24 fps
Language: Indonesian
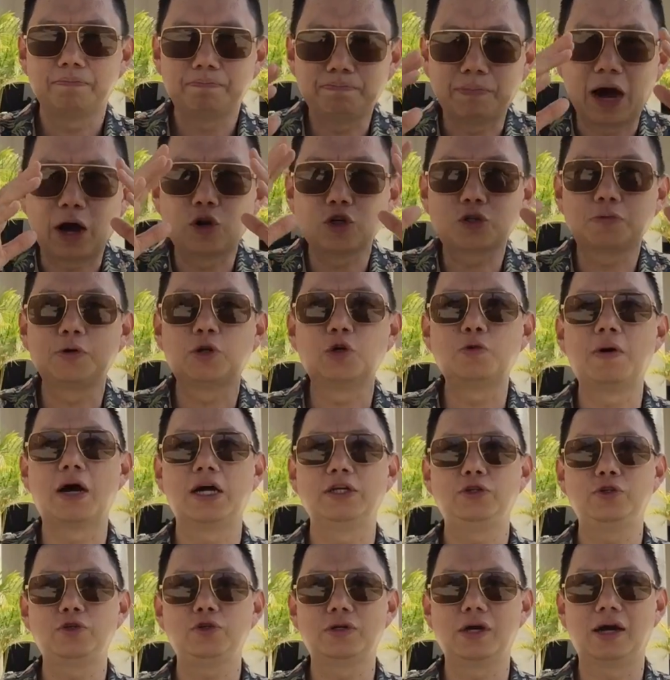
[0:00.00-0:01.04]
harus berubah
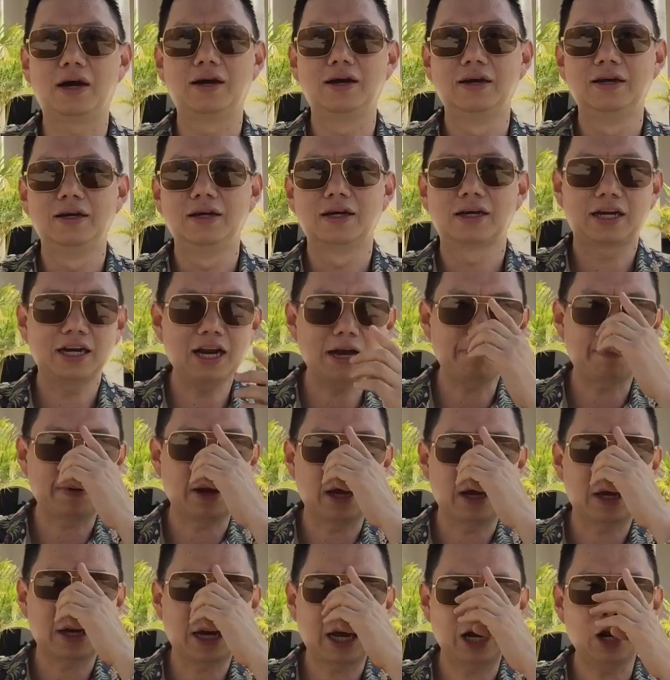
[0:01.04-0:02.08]
juga
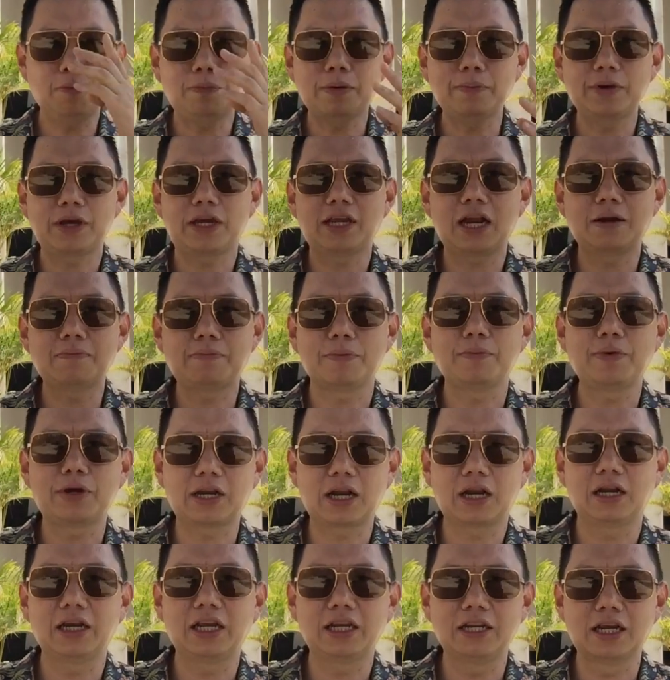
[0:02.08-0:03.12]
Kenapa? Kalau
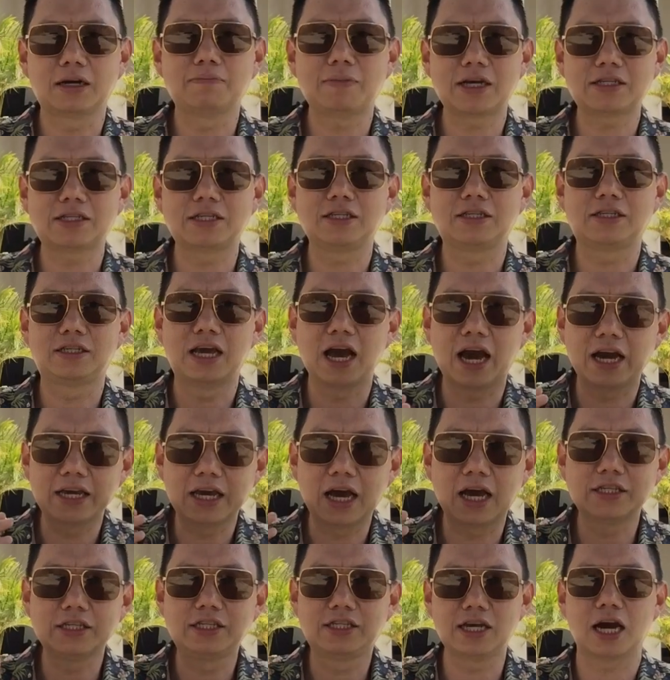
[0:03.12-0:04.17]
pemikiran-pemikiran leader masih
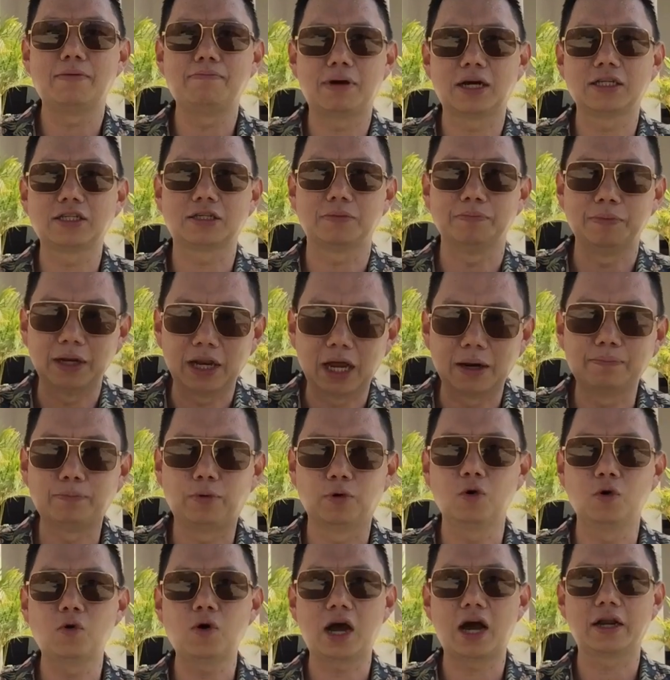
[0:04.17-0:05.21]
gaya zaman
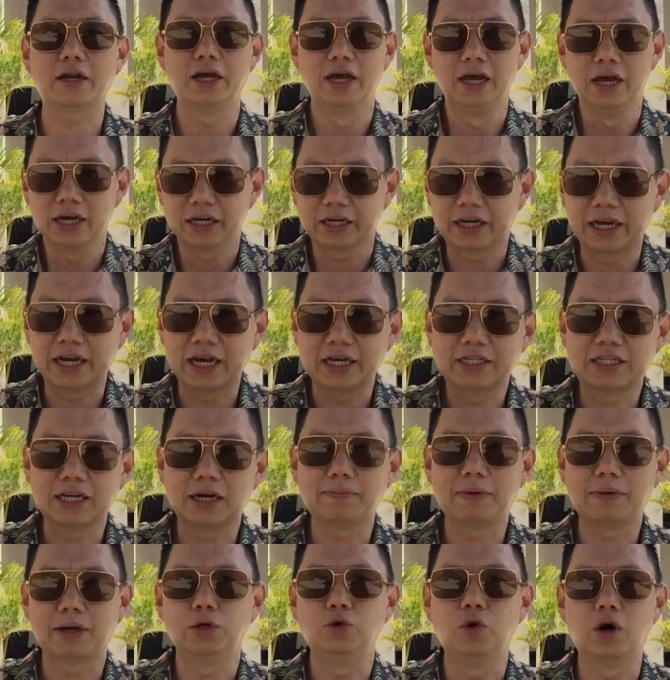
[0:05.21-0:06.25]
90-an, gaya
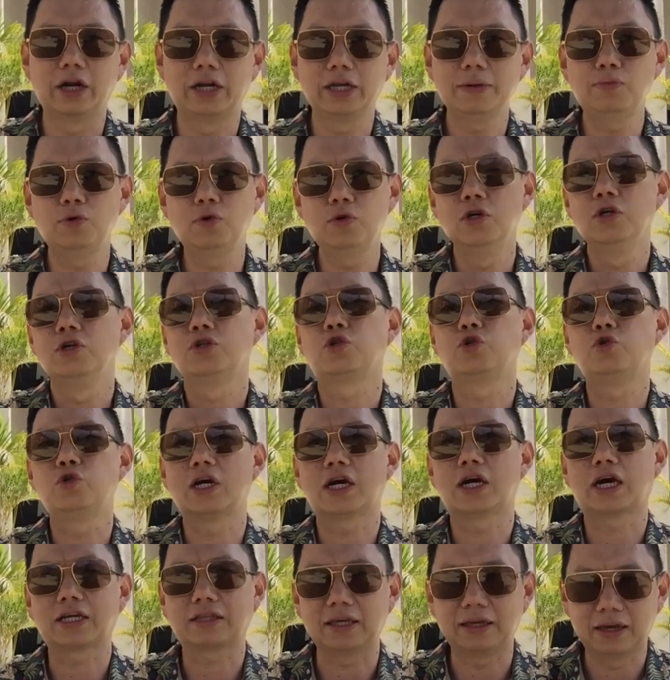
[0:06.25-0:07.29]
zaman 2000
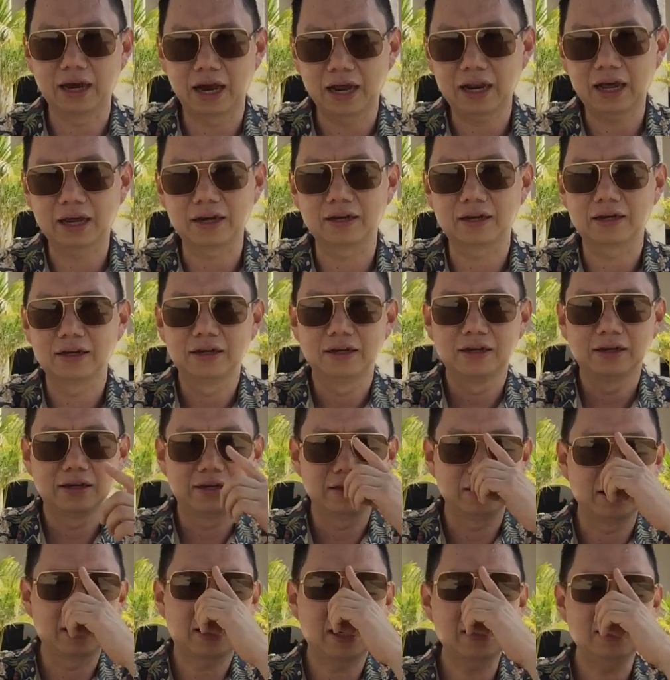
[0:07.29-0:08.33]
sudah ketinggalan.
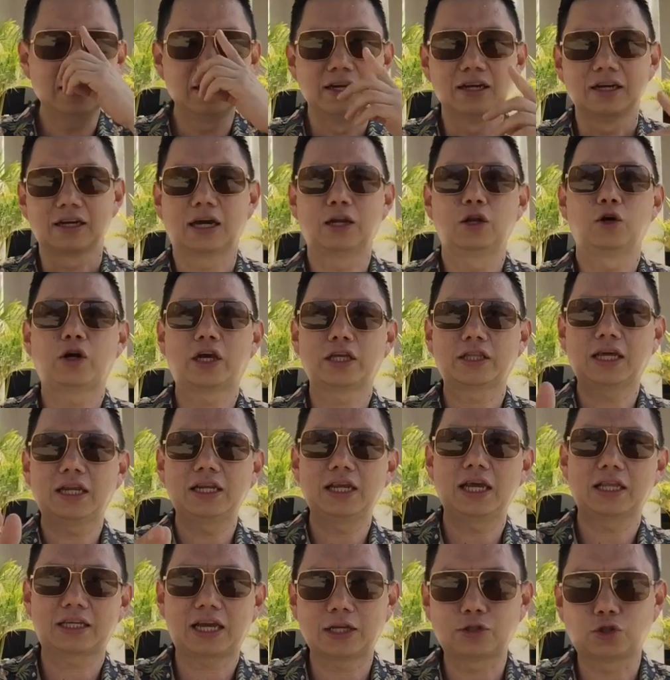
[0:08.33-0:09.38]
Ya kan? Kalau kita
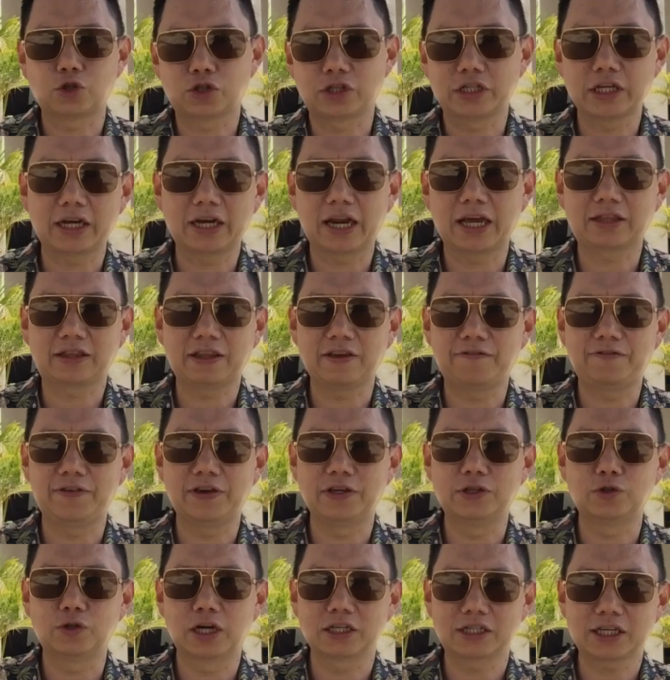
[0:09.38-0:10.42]
lihat kasusnya Net
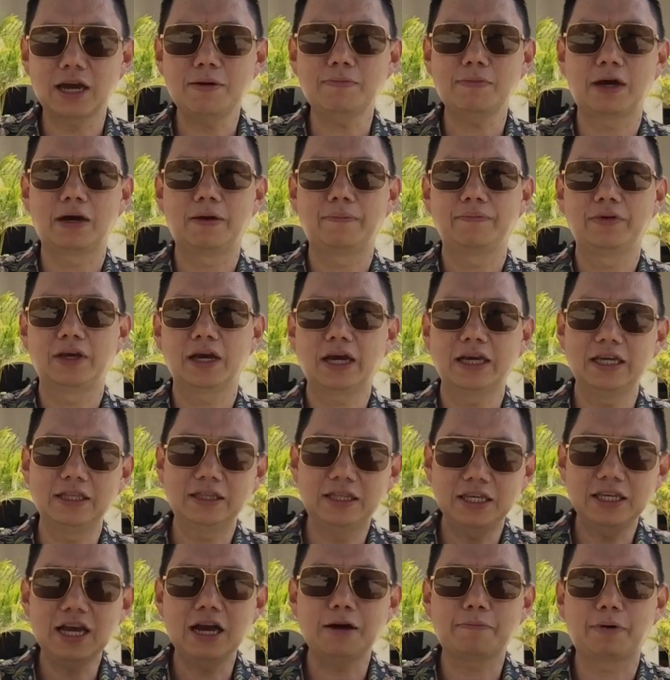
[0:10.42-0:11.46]
TV juga sama, ya.
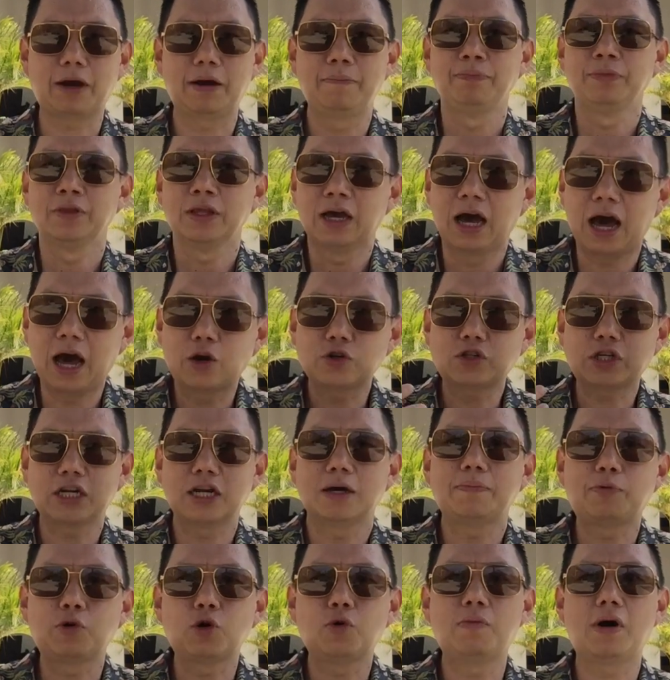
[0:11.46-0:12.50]
Intinya apa? Harus
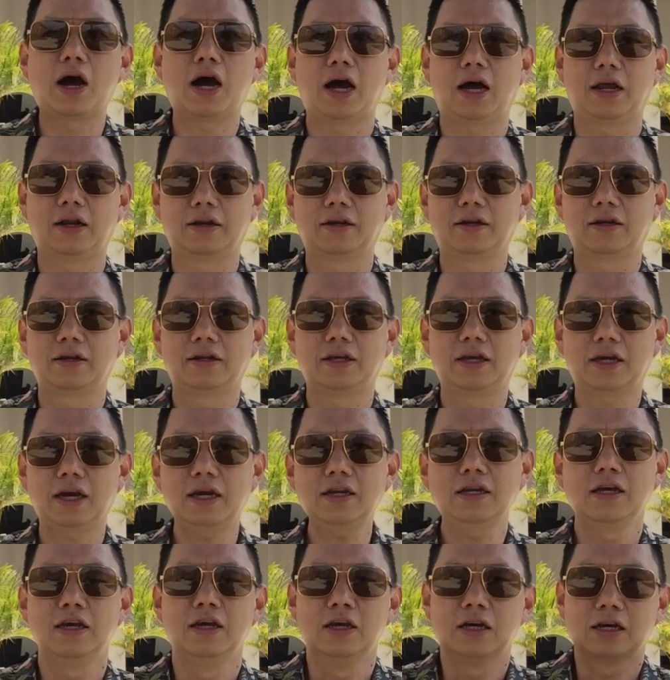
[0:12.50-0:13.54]
ada perubahan, ya
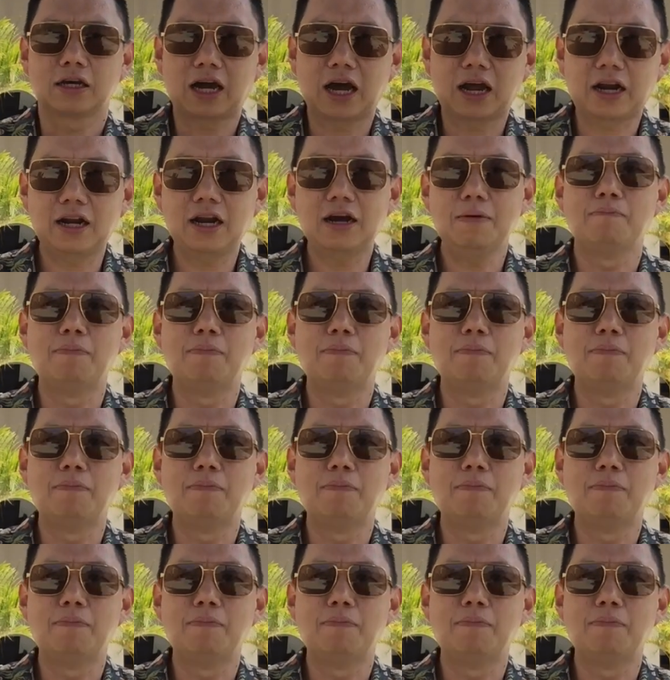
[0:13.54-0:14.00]
kan? Karena